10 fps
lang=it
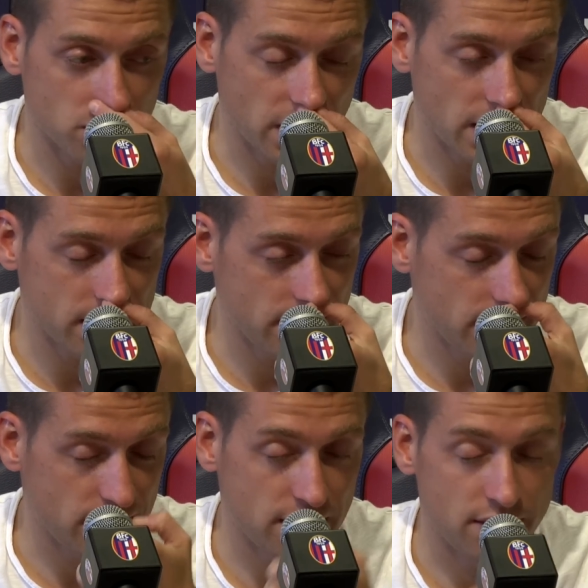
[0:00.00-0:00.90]
con
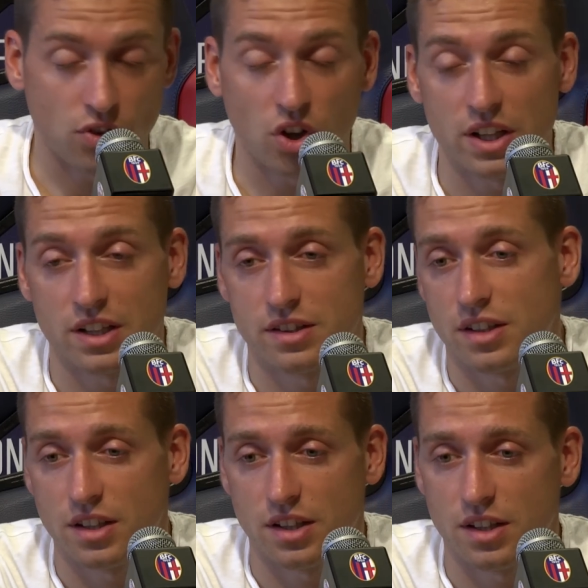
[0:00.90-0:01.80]
grande voglia
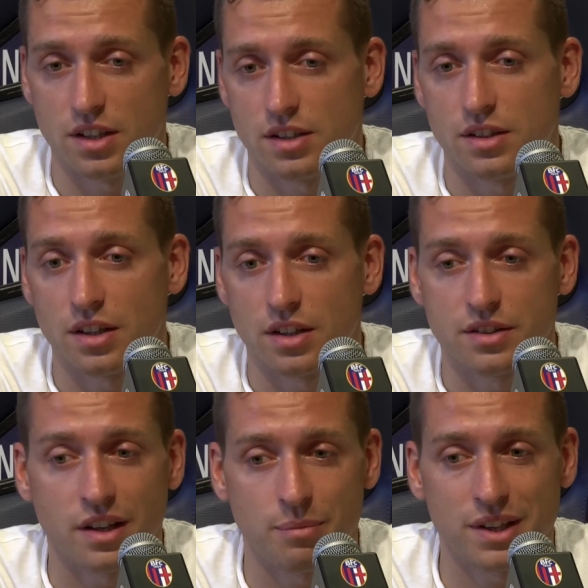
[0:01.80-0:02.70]
di, di,
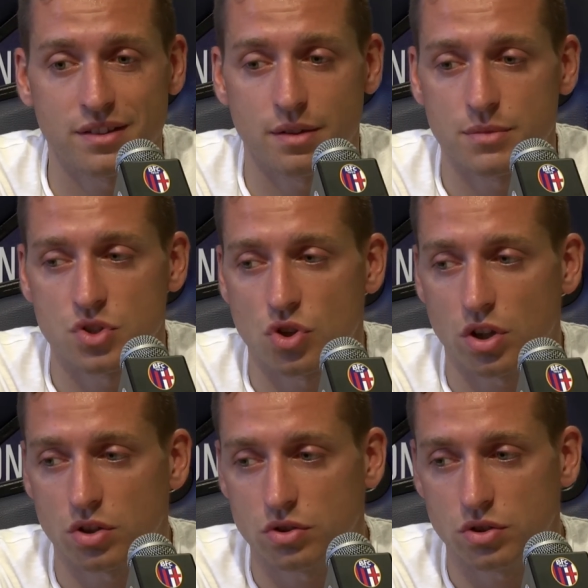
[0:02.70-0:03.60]
di rimettermi in
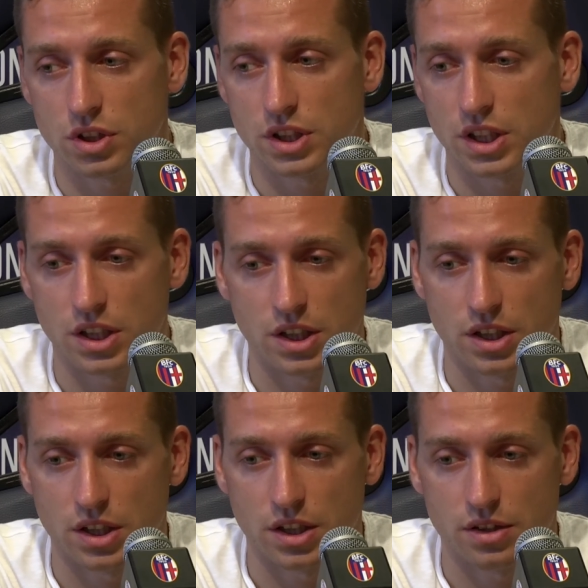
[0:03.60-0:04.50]
gioco e
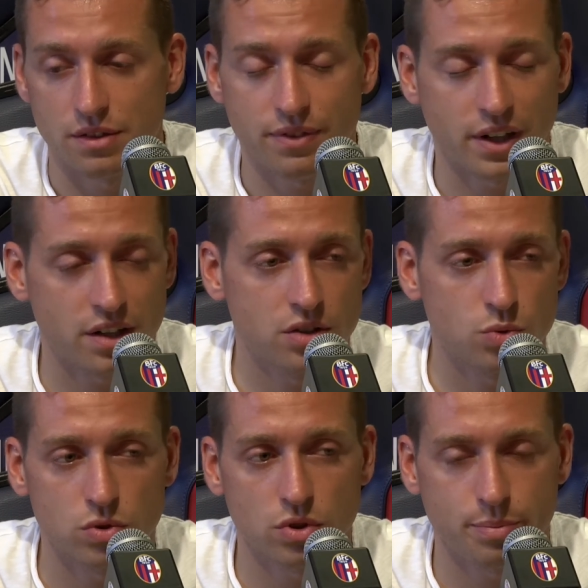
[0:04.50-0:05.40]
di, di fare di
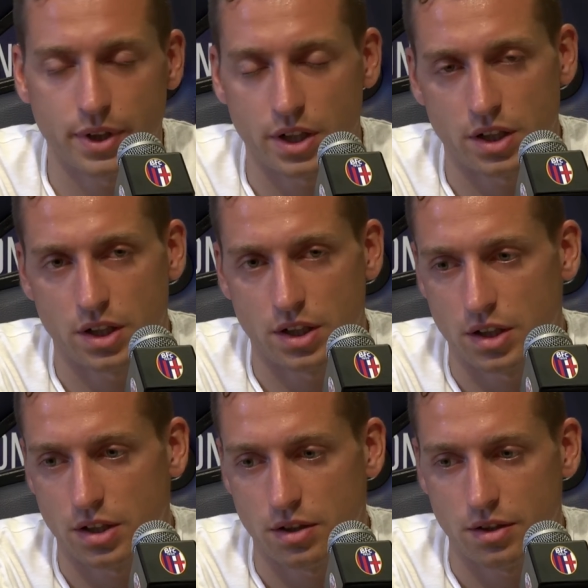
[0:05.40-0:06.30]
tutto per,
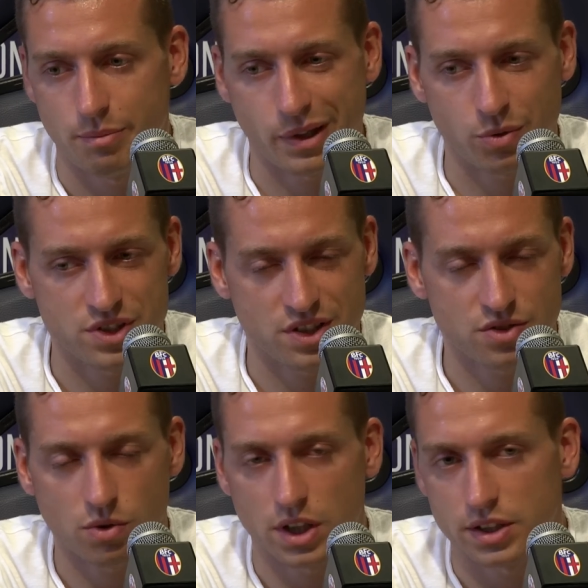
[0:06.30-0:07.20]
per questa
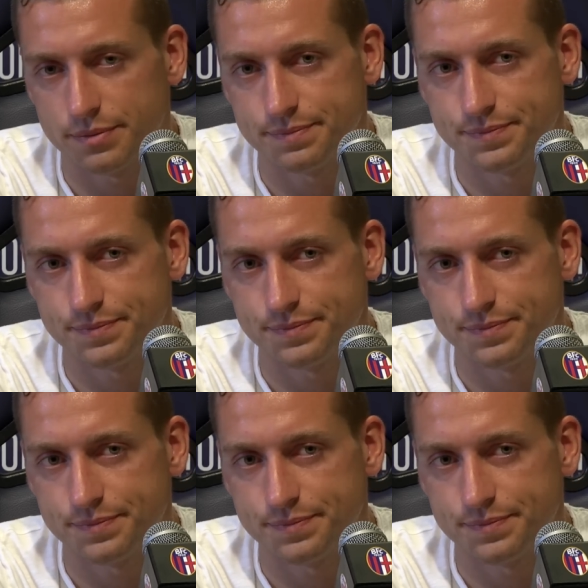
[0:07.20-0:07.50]
squadra.